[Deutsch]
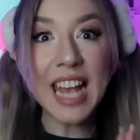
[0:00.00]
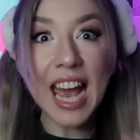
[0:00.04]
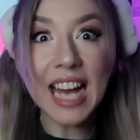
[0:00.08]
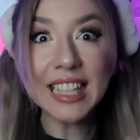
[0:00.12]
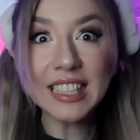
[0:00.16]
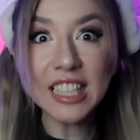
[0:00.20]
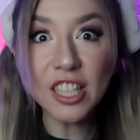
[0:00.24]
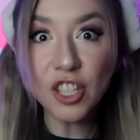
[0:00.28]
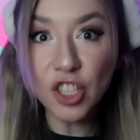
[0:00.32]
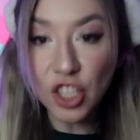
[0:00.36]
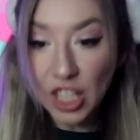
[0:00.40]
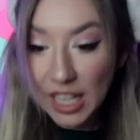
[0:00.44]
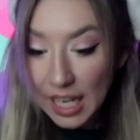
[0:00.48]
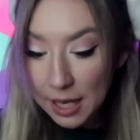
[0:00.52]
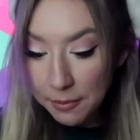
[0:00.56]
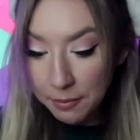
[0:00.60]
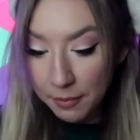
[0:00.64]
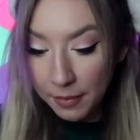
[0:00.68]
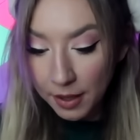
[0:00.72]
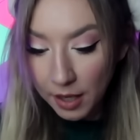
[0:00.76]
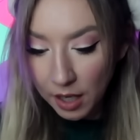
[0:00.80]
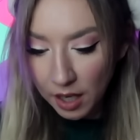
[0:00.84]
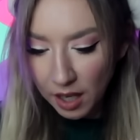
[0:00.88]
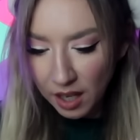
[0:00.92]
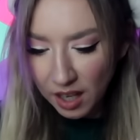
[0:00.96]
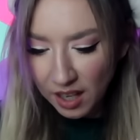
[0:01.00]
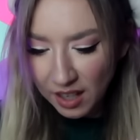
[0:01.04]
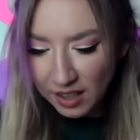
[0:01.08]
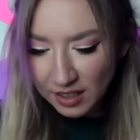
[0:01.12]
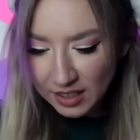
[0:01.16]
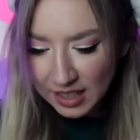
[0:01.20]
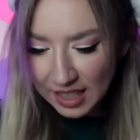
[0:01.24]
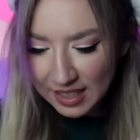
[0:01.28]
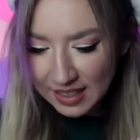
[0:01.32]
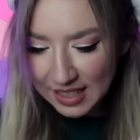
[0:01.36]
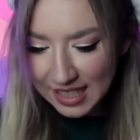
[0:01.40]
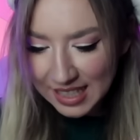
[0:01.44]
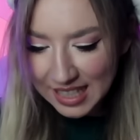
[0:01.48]
er hat geschrieben.
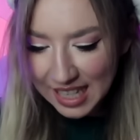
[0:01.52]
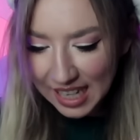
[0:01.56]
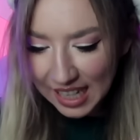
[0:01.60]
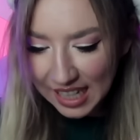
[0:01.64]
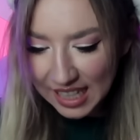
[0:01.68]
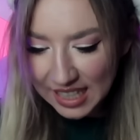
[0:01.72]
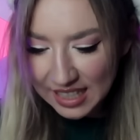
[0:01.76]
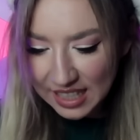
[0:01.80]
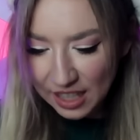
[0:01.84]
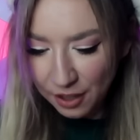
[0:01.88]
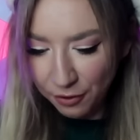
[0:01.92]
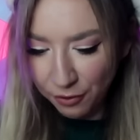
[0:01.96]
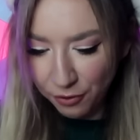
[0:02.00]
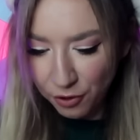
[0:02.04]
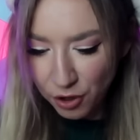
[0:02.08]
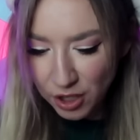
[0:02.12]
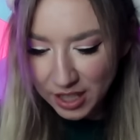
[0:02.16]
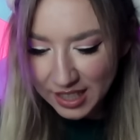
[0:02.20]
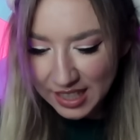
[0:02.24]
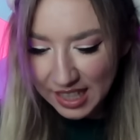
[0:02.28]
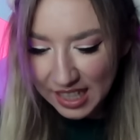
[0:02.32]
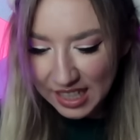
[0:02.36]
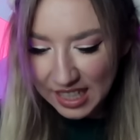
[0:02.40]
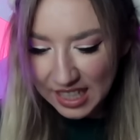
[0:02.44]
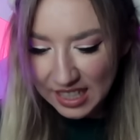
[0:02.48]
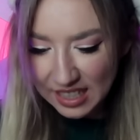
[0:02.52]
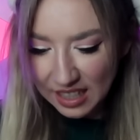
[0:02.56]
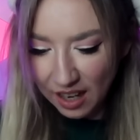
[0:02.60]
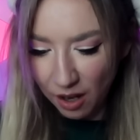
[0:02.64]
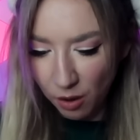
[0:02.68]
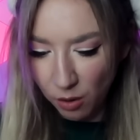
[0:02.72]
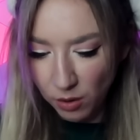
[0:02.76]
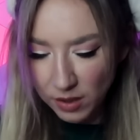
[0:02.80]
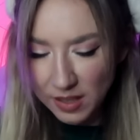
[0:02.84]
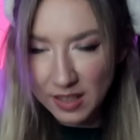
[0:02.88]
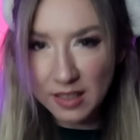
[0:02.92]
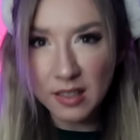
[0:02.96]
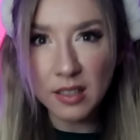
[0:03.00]
Das sieht ja richtig fürchterlich
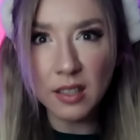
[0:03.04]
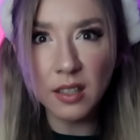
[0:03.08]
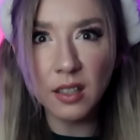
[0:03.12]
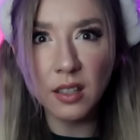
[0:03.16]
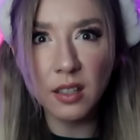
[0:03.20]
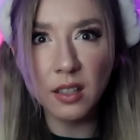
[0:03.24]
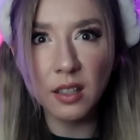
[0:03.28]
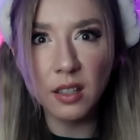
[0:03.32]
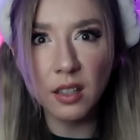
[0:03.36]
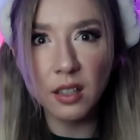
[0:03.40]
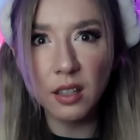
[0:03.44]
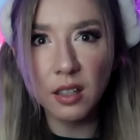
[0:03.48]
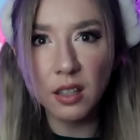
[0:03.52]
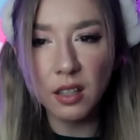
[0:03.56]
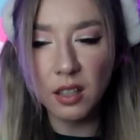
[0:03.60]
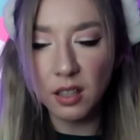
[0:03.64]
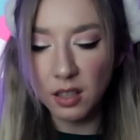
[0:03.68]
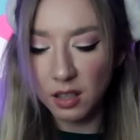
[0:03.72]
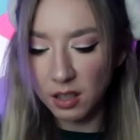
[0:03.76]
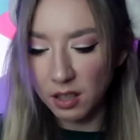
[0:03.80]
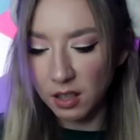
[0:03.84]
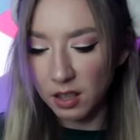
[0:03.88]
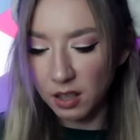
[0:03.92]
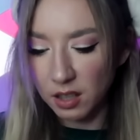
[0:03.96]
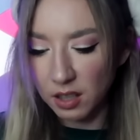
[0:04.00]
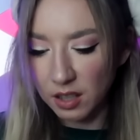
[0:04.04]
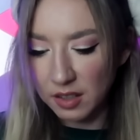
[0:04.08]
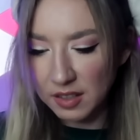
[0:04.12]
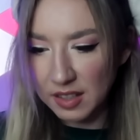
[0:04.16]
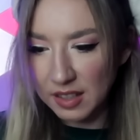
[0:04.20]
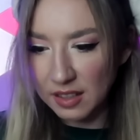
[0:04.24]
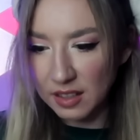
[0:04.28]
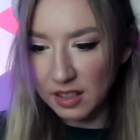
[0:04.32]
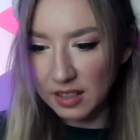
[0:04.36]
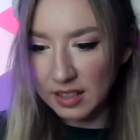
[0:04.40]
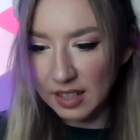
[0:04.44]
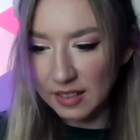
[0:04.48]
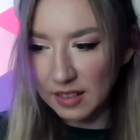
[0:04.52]
aus. Ist,
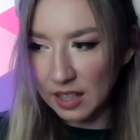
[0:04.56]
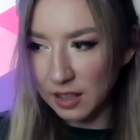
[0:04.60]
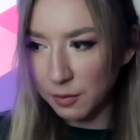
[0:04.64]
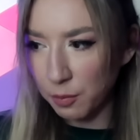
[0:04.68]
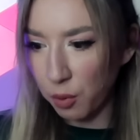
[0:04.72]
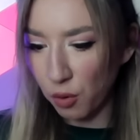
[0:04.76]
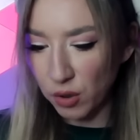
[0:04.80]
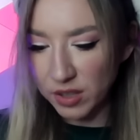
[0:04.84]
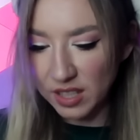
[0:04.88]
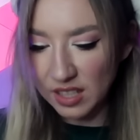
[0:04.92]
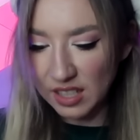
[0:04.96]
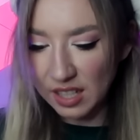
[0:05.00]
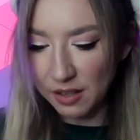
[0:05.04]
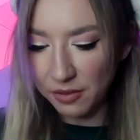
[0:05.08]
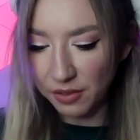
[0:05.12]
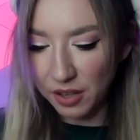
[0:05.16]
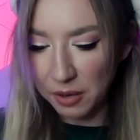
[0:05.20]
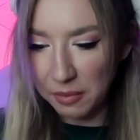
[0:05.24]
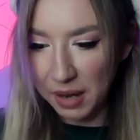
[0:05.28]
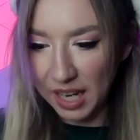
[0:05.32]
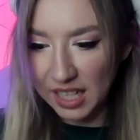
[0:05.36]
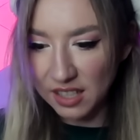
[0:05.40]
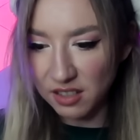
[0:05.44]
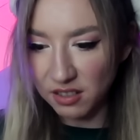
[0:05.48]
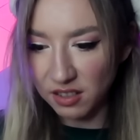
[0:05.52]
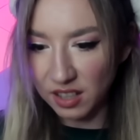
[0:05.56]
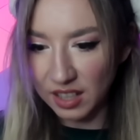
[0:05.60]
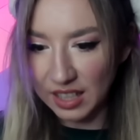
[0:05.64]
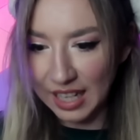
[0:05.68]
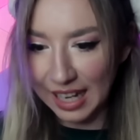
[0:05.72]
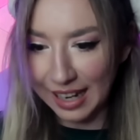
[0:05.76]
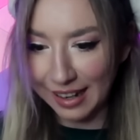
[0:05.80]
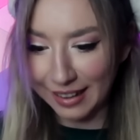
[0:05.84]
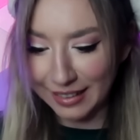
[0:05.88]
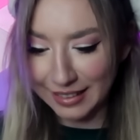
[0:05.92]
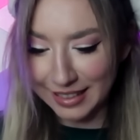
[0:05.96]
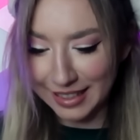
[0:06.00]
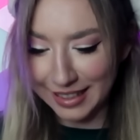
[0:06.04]
ist das jetzt positiv gemeint oder
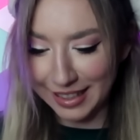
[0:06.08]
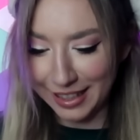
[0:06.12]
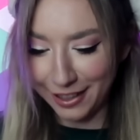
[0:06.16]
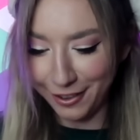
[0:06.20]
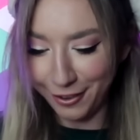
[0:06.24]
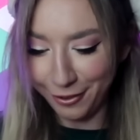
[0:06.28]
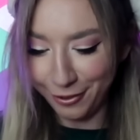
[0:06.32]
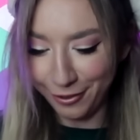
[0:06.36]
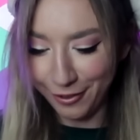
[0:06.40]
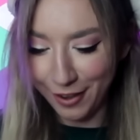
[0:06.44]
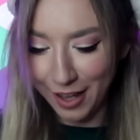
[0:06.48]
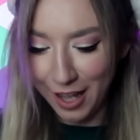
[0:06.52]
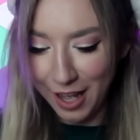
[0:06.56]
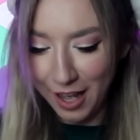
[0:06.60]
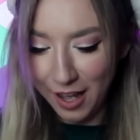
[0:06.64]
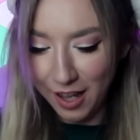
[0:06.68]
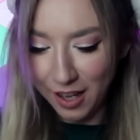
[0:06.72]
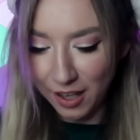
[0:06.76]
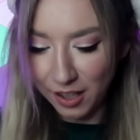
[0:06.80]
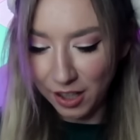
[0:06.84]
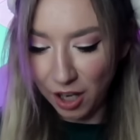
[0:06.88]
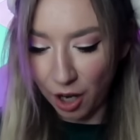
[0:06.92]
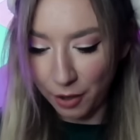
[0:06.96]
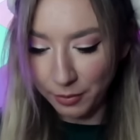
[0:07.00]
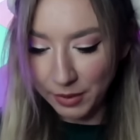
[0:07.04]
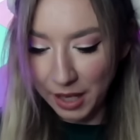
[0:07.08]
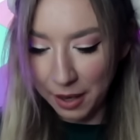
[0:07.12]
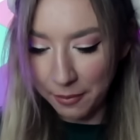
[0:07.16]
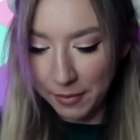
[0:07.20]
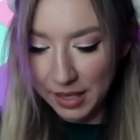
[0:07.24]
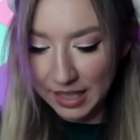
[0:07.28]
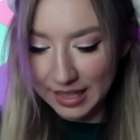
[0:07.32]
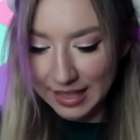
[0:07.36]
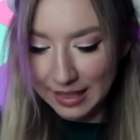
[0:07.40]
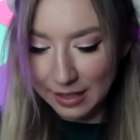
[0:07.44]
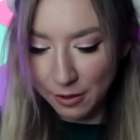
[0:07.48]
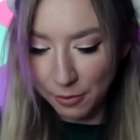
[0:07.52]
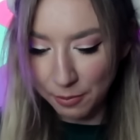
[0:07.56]
negativ? Komm
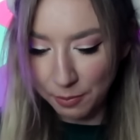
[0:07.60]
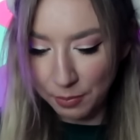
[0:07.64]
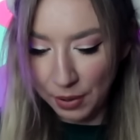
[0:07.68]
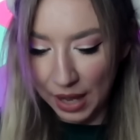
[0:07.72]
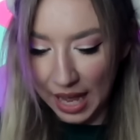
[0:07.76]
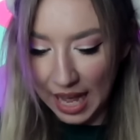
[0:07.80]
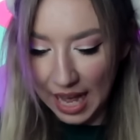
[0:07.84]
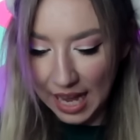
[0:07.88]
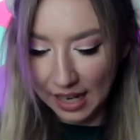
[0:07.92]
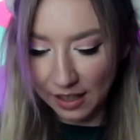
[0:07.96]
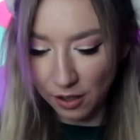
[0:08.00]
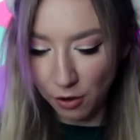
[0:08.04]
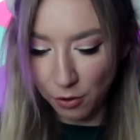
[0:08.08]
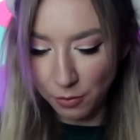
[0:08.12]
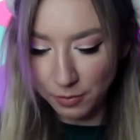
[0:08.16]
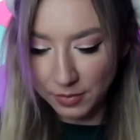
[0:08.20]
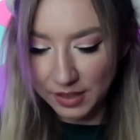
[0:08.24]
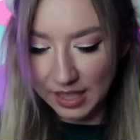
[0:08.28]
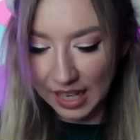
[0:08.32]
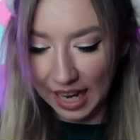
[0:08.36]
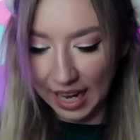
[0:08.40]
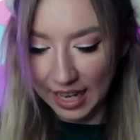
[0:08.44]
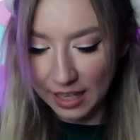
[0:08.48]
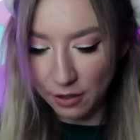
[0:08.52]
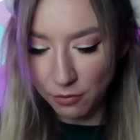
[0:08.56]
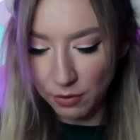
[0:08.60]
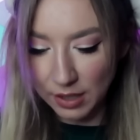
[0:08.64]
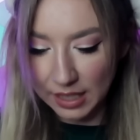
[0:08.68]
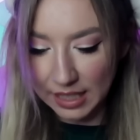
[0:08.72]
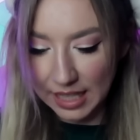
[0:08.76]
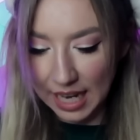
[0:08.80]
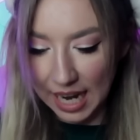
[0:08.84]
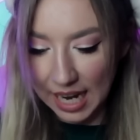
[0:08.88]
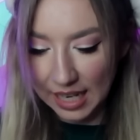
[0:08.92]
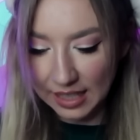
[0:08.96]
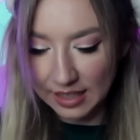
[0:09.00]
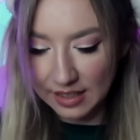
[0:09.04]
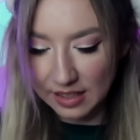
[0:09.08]
damit zum Park um 3 Uhr
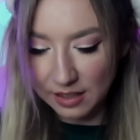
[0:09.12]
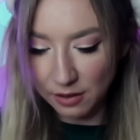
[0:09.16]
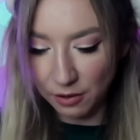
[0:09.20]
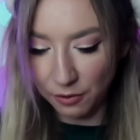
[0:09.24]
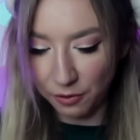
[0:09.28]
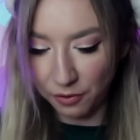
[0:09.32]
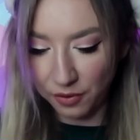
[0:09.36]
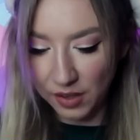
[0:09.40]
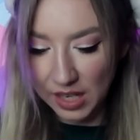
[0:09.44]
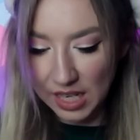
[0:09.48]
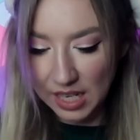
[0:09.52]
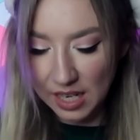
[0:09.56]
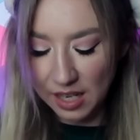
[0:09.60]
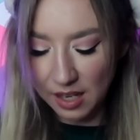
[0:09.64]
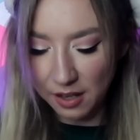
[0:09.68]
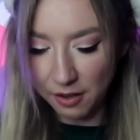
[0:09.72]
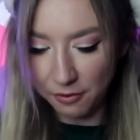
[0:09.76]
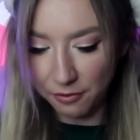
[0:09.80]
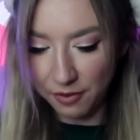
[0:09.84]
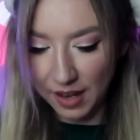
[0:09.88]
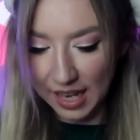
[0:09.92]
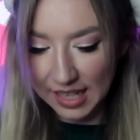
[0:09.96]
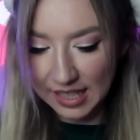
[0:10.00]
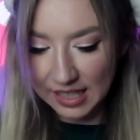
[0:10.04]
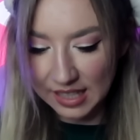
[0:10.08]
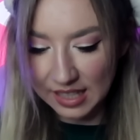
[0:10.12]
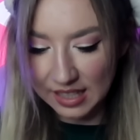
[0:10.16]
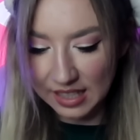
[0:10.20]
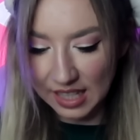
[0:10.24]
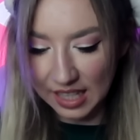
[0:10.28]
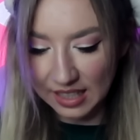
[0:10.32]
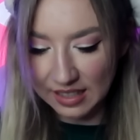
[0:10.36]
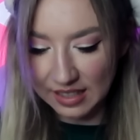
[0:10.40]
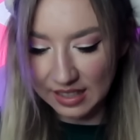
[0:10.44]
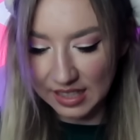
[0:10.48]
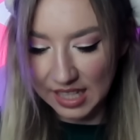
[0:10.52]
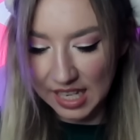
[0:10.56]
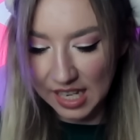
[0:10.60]
nachts und finde, was
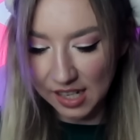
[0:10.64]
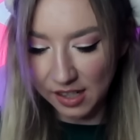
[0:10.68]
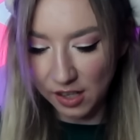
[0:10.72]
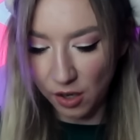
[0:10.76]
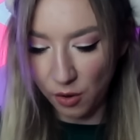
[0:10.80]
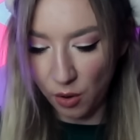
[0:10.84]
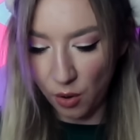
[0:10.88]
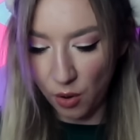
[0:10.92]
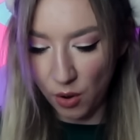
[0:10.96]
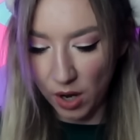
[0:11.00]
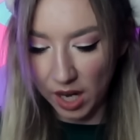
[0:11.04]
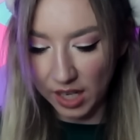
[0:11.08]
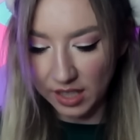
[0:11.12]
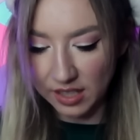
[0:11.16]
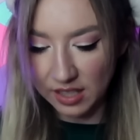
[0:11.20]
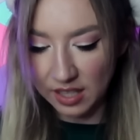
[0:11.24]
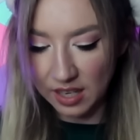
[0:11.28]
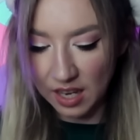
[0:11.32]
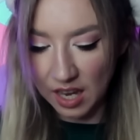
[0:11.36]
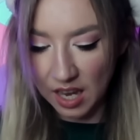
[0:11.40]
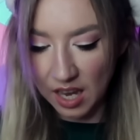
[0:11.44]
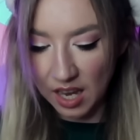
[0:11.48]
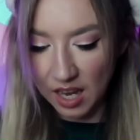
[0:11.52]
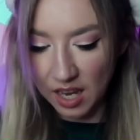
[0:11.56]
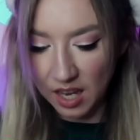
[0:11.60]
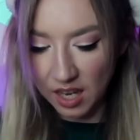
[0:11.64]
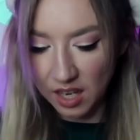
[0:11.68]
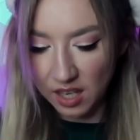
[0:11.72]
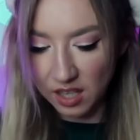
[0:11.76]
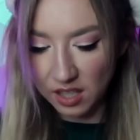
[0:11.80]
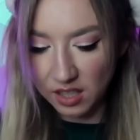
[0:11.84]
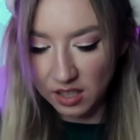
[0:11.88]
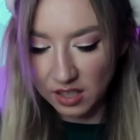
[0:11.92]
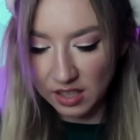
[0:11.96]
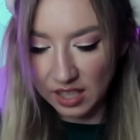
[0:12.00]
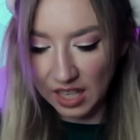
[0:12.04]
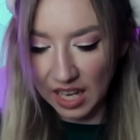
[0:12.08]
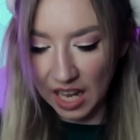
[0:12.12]
das dir gehört.
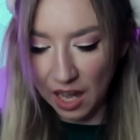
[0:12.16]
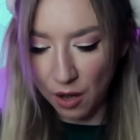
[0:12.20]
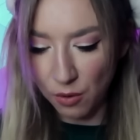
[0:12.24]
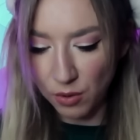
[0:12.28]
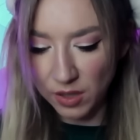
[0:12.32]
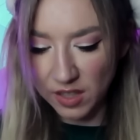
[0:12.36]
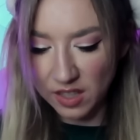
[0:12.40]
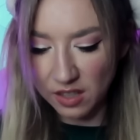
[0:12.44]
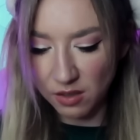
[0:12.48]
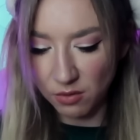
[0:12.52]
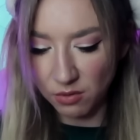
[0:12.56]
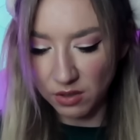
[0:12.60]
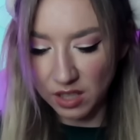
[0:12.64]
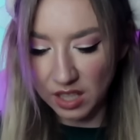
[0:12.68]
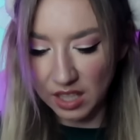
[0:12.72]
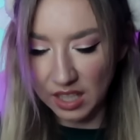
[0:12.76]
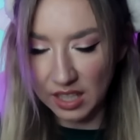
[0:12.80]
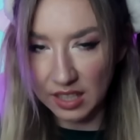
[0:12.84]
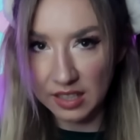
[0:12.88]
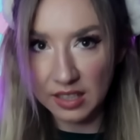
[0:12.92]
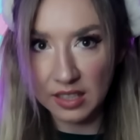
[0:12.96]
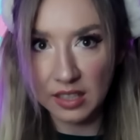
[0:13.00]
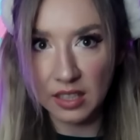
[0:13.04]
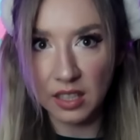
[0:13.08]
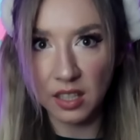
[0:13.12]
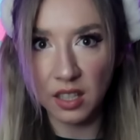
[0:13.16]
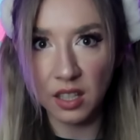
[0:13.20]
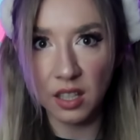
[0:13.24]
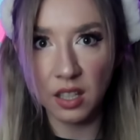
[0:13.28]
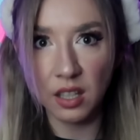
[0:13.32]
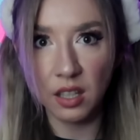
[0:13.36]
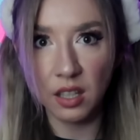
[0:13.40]
Traust du dich?